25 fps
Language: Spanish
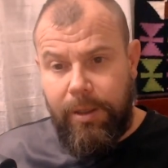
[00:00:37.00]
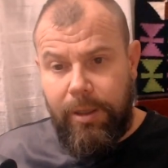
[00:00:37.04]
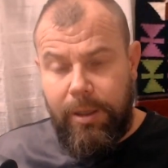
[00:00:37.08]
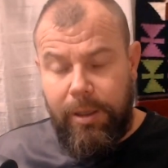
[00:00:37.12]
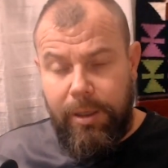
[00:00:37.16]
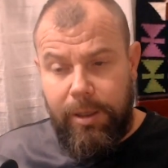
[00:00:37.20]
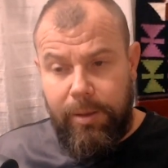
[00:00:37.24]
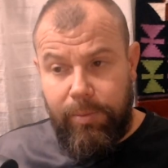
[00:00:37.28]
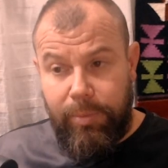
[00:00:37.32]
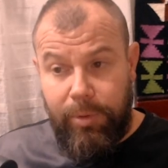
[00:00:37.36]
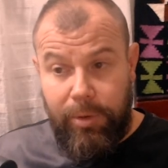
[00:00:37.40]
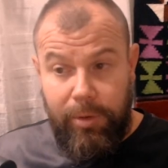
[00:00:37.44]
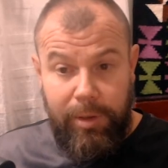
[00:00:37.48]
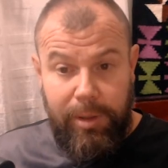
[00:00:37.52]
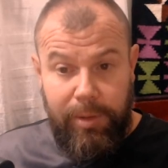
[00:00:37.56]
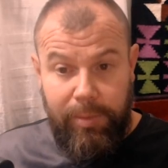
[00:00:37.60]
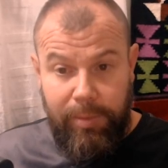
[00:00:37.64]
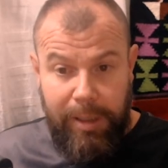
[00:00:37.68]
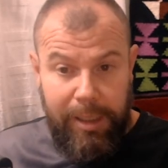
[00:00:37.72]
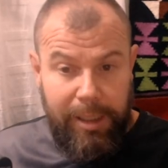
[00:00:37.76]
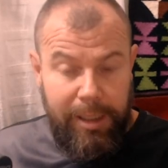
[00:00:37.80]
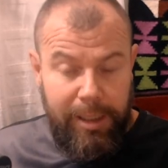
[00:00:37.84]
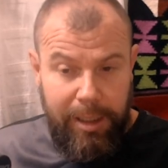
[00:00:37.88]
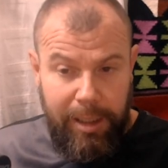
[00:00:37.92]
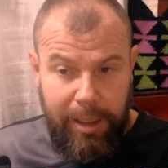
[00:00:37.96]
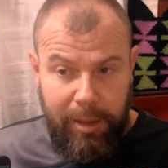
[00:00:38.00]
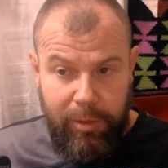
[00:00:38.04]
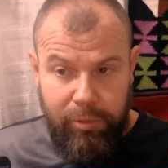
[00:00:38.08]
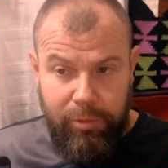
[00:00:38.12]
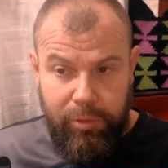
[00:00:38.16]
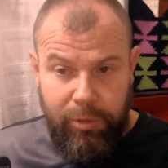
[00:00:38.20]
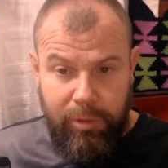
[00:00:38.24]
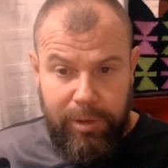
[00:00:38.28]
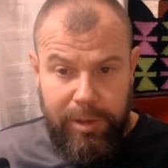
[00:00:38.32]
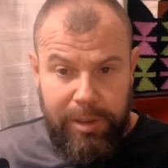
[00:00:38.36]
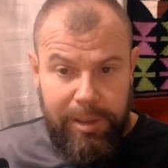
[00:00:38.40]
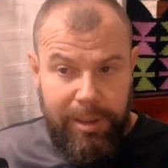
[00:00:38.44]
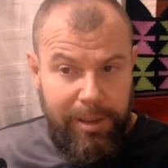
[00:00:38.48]
problemas en la
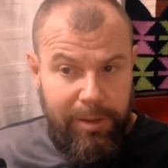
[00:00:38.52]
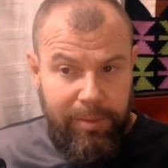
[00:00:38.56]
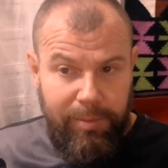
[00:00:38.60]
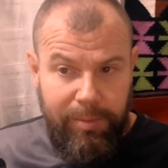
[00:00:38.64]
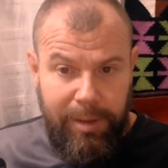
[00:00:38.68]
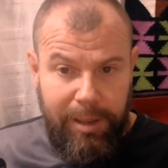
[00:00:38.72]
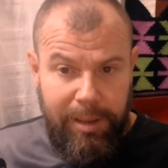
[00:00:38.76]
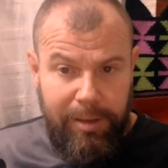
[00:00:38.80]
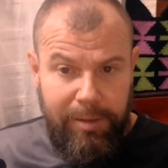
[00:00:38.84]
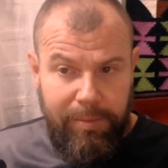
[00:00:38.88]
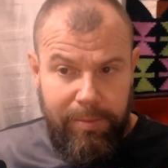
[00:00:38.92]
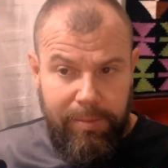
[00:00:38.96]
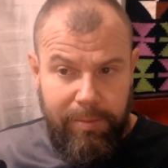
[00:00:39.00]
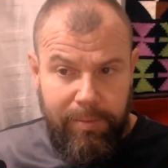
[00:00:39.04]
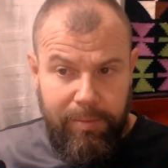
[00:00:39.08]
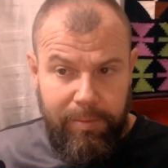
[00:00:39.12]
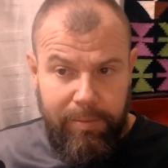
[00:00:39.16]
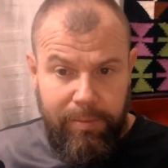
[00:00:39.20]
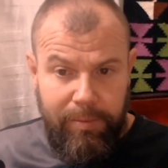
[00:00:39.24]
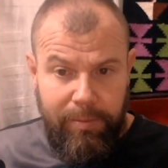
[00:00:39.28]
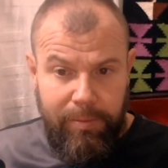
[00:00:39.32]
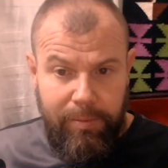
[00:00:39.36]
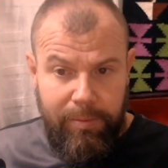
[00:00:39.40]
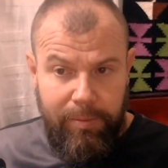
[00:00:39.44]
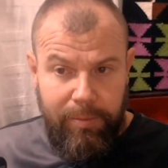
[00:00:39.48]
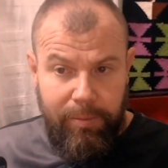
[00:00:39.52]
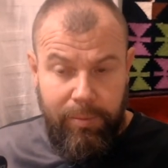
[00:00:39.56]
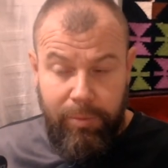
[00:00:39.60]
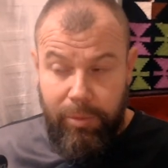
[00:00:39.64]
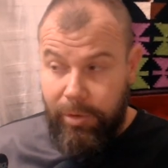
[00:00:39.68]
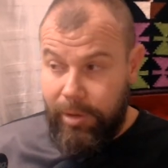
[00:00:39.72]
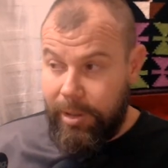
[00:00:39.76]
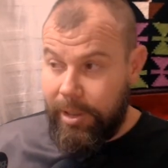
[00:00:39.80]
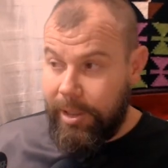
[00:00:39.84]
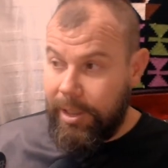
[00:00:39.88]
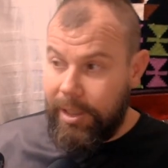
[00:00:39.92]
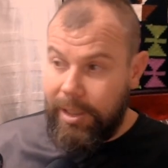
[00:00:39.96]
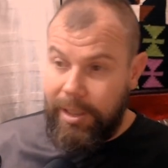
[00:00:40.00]
autoestima,
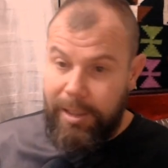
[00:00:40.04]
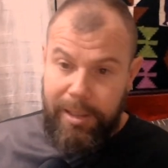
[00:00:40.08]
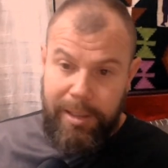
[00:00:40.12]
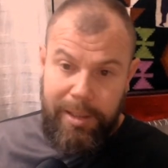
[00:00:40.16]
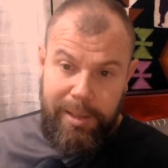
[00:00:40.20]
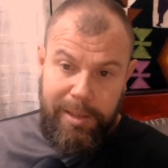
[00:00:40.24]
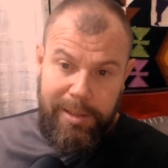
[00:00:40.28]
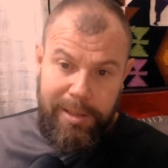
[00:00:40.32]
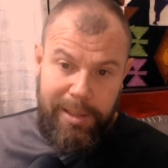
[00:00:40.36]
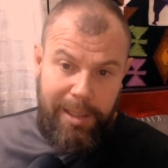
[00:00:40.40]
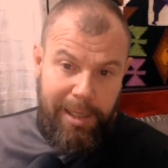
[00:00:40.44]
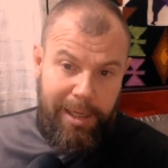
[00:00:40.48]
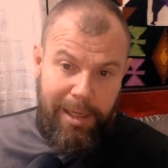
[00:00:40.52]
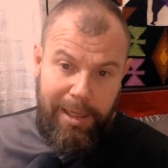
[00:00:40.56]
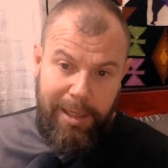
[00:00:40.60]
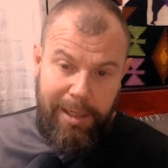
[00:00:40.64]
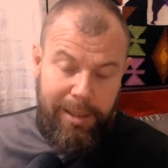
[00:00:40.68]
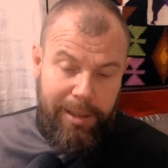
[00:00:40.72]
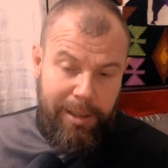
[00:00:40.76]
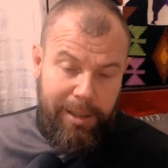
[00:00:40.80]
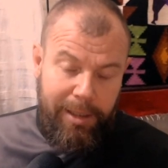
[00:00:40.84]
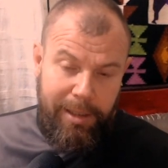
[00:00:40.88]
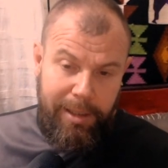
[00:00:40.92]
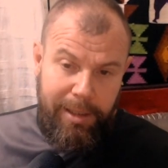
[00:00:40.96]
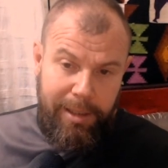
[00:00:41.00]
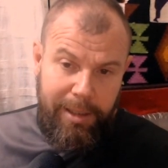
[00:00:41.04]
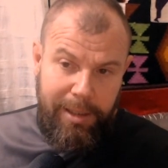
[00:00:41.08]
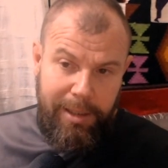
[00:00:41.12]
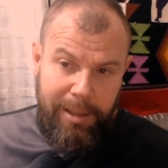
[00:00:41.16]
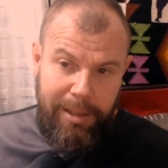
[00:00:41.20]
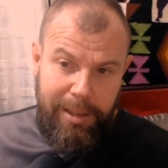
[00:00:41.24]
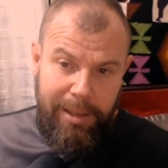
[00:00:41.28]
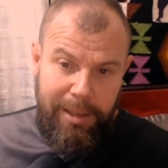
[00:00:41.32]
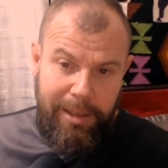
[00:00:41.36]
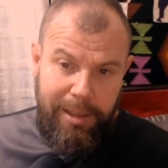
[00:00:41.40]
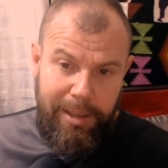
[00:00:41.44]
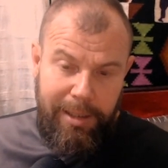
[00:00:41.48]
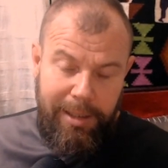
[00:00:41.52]
porque quizá
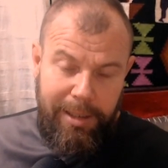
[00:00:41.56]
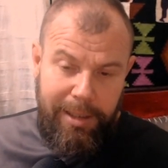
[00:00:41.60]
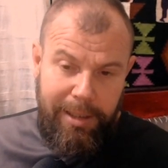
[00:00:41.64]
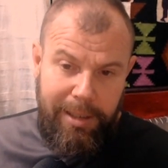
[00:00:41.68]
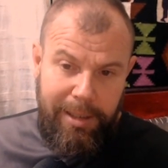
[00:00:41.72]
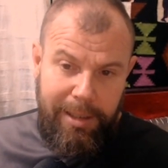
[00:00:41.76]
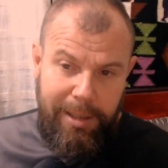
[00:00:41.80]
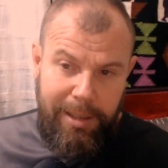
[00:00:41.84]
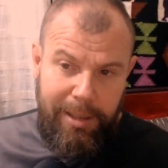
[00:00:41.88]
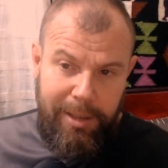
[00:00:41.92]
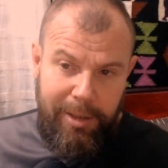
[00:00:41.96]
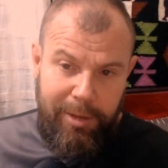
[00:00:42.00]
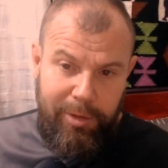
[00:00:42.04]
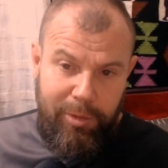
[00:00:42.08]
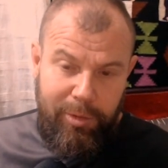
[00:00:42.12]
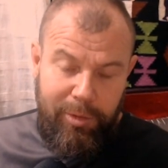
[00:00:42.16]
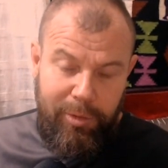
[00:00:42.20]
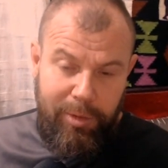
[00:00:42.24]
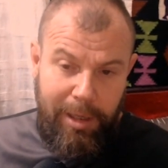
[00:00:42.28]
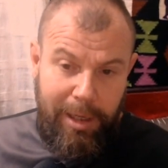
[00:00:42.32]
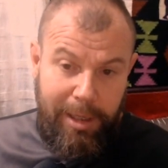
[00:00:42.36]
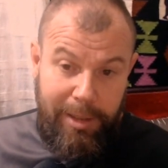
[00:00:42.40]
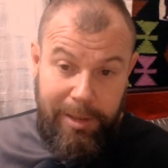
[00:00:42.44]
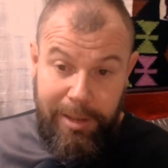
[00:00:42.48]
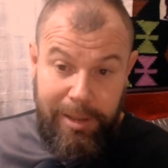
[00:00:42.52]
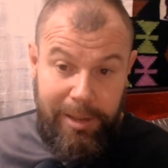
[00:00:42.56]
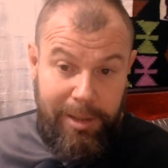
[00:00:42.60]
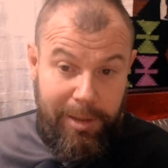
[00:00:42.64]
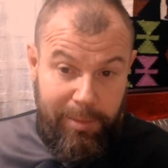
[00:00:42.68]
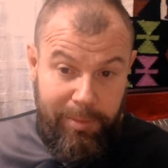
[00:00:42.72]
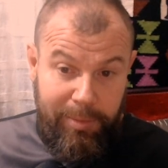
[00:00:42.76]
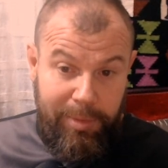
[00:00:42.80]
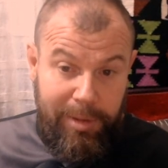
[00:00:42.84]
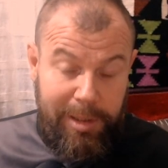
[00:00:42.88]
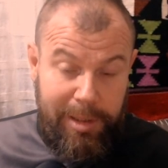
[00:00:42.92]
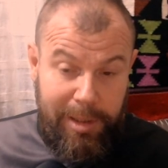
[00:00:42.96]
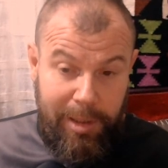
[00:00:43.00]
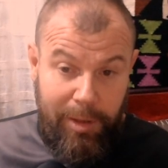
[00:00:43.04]
eh, a ti te
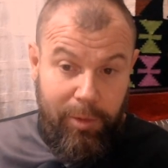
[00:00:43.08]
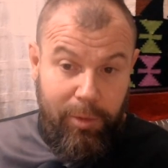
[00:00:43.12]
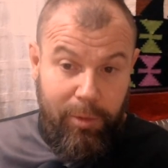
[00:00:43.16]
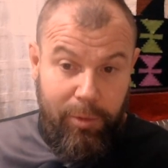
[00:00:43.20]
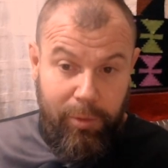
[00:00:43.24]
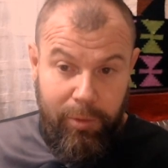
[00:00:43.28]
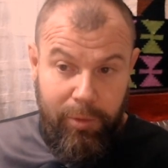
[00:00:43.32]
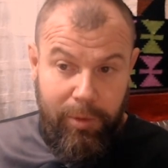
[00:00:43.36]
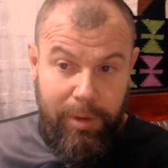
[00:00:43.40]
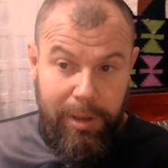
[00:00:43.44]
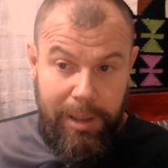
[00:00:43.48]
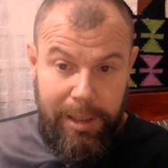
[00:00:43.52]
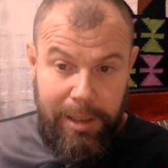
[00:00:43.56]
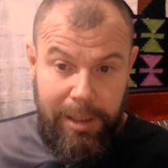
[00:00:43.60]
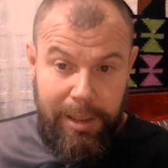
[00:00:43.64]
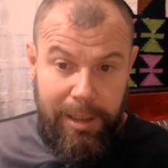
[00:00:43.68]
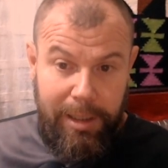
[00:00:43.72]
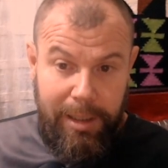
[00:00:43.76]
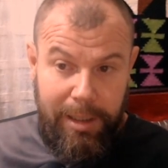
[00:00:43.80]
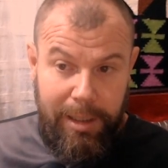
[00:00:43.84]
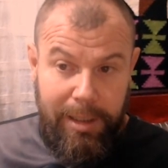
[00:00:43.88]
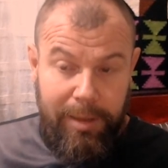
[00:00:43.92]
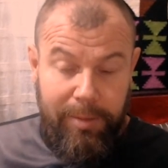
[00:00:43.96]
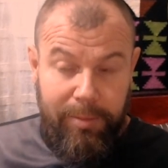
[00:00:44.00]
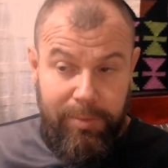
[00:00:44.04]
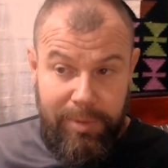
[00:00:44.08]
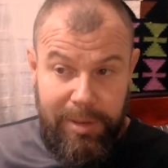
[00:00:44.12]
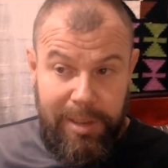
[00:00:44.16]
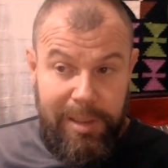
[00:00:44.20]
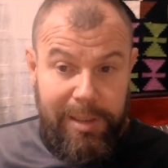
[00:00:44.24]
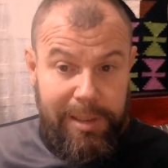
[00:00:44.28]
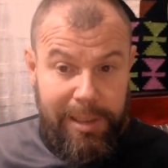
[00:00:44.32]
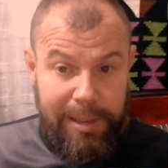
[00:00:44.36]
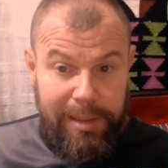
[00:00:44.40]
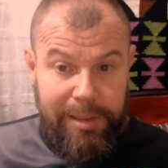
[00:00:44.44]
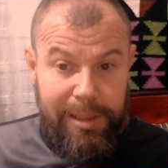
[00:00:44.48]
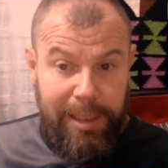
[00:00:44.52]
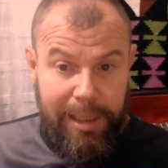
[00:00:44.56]
empieza a ocurrir que
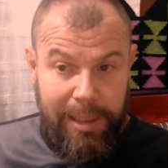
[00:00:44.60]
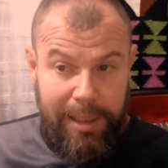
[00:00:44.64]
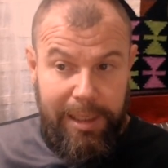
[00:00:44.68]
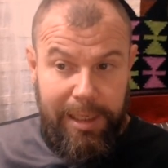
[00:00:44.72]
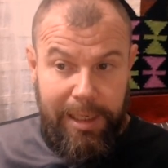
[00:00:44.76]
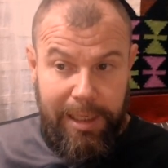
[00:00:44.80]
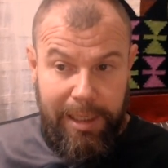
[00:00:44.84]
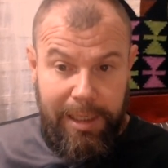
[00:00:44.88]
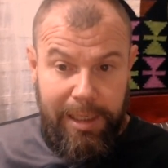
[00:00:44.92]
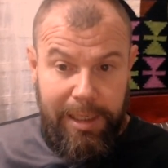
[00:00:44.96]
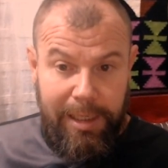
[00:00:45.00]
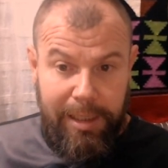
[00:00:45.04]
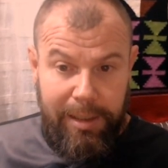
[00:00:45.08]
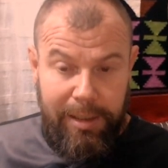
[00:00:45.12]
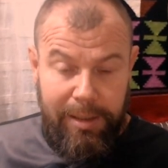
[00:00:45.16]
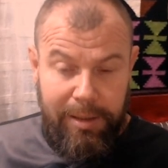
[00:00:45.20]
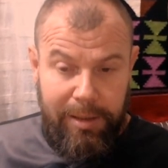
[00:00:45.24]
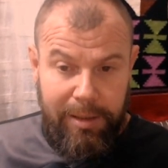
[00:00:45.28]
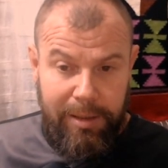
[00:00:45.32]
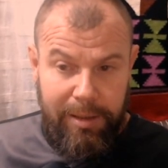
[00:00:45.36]
empiezas a creer